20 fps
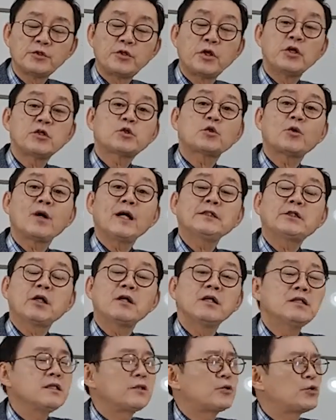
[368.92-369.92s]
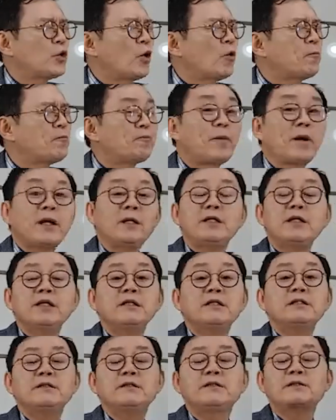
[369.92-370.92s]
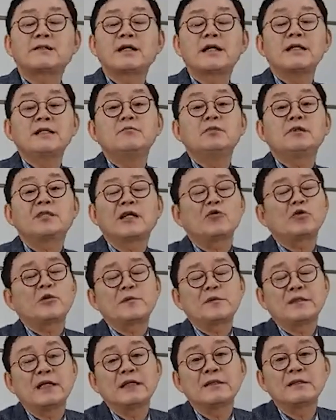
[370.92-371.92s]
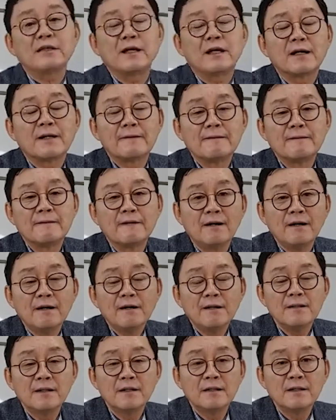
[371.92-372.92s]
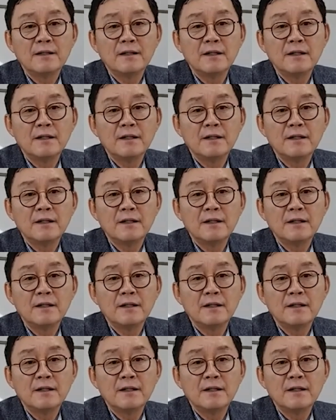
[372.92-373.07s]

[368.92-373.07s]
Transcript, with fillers: 최소한 저는 쪽팔리는 삶을 사고 싶지가 않다. 어?